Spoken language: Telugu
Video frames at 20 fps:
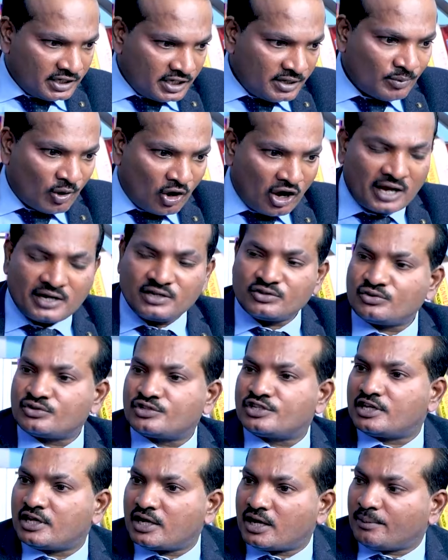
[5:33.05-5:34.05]
ఈ మొహాన్ని
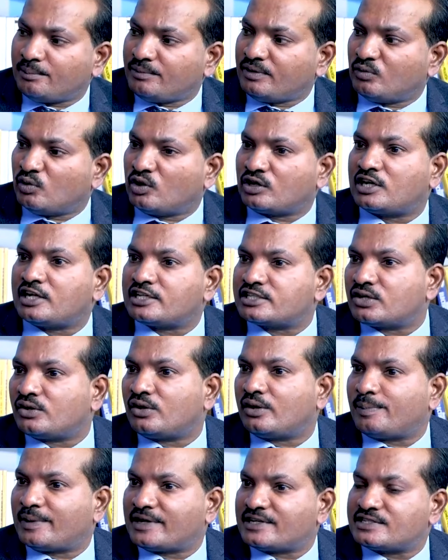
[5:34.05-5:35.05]
చూసి నమ్మి ఓట్లేసిన
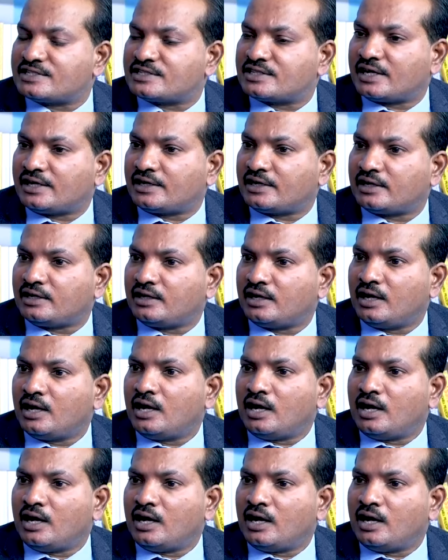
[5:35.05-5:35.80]
వాళ్ళ పరిస్థితి ఏంటి